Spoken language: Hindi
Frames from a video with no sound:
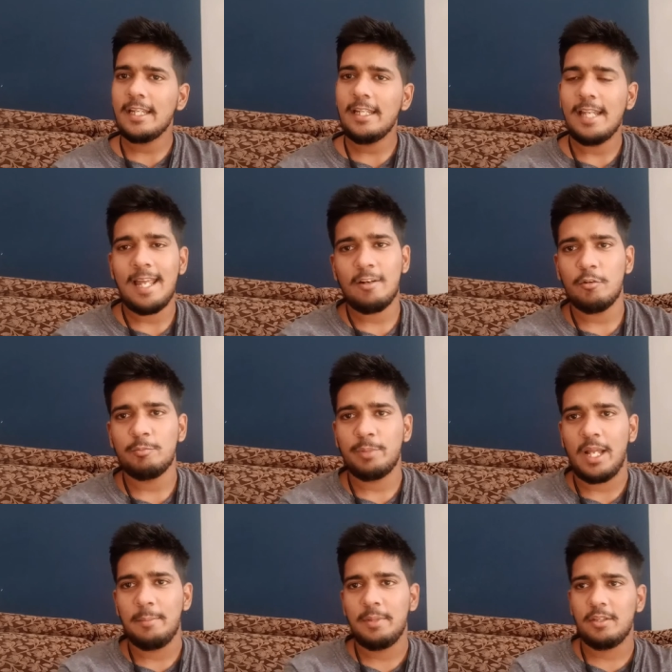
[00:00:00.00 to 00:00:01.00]
कि लैक ऑफ
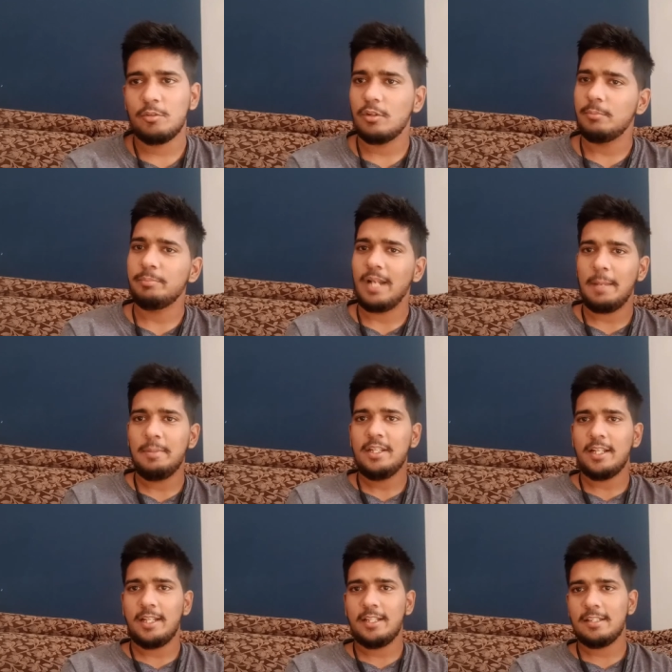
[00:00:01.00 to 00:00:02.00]
प्राइमिंग सो हम प्राइमिंग
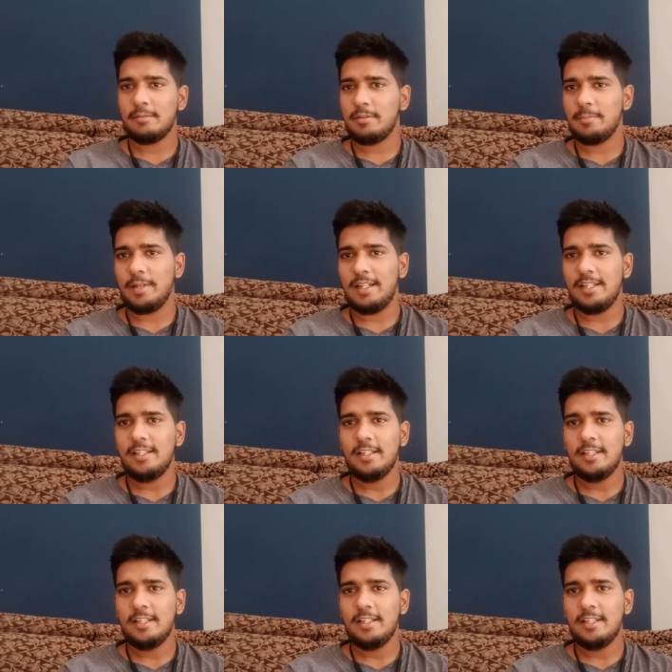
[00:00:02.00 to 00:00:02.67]
करेंगे सबसे पहले